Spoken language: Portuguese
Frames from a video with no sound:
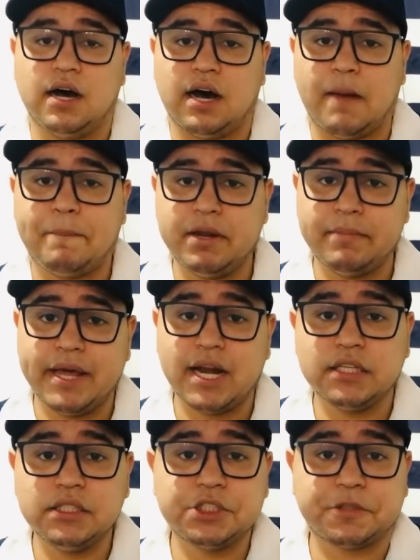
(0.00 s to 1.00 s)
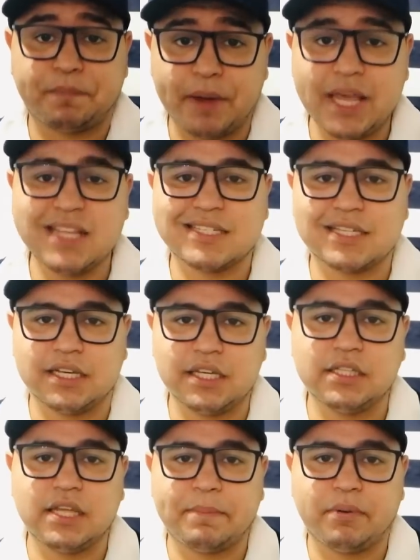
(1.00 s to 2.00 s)
A primeira dispensa
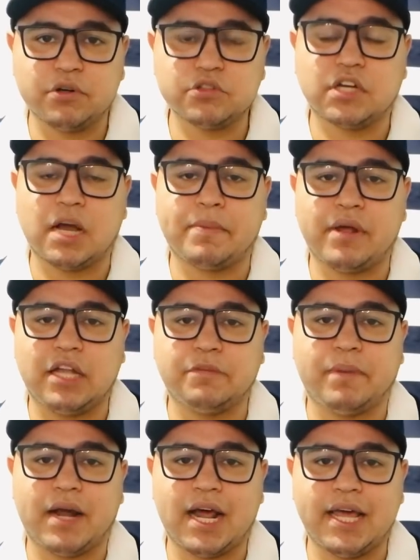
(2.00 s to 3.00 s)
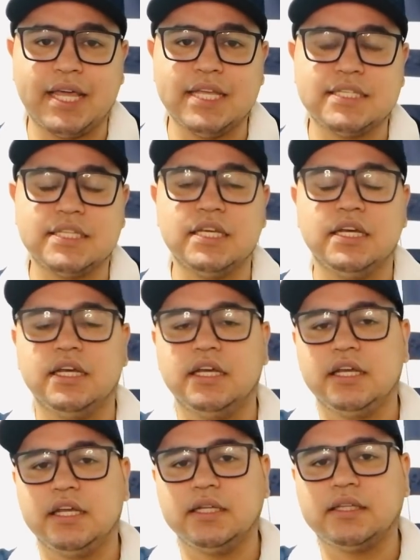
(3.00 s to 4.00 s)
aí depois do Campeonato Paraense
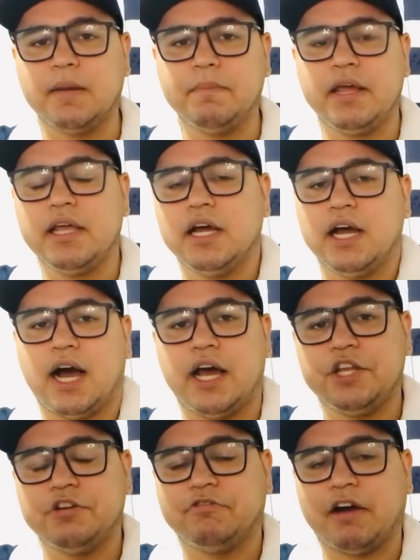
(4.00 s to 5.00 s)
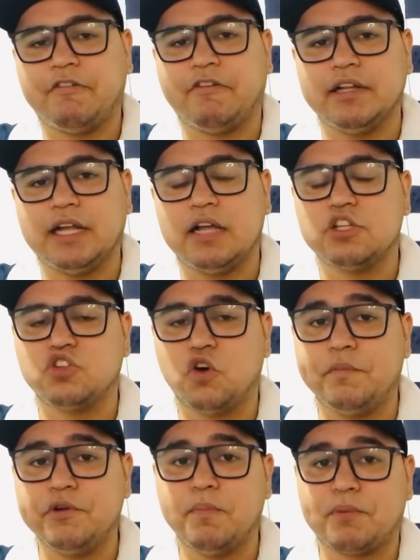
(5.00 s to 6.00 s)
e também a gente vai falar
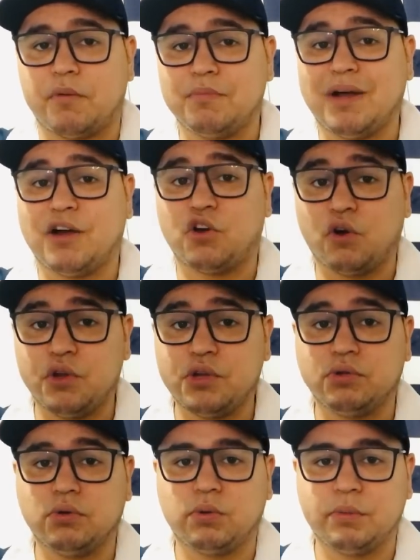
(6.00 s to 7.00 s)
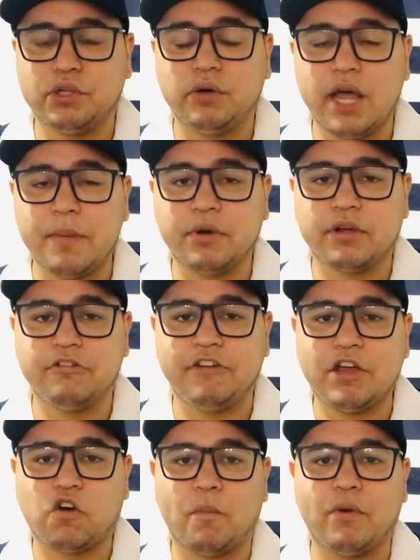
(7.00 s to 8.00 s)
sobre o problema crônico do Clube do Remo que
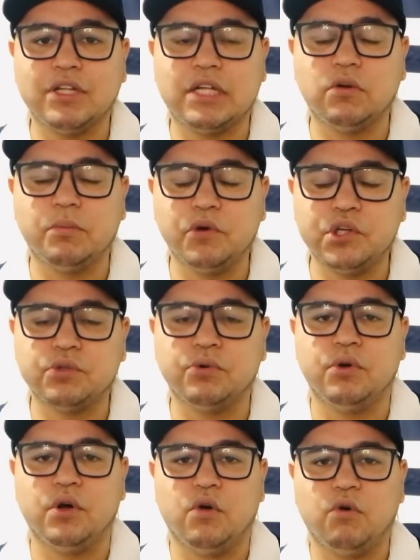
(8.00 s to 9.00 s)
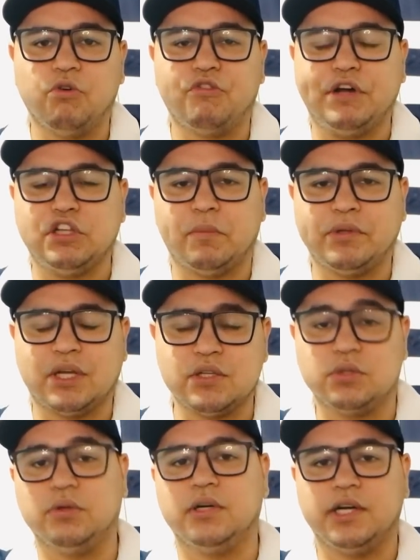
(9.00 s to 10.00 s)
vem incomodando muito o fenômeno
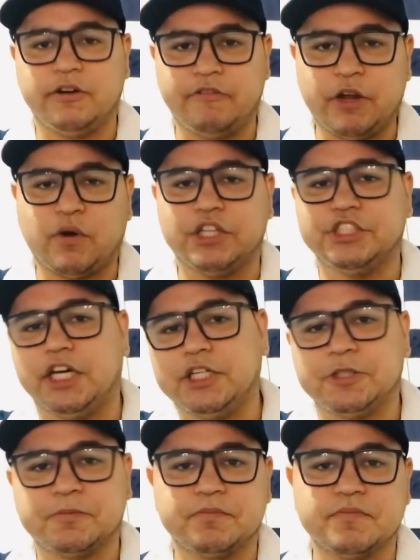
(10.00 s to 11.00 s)
azul. Vem com a gente.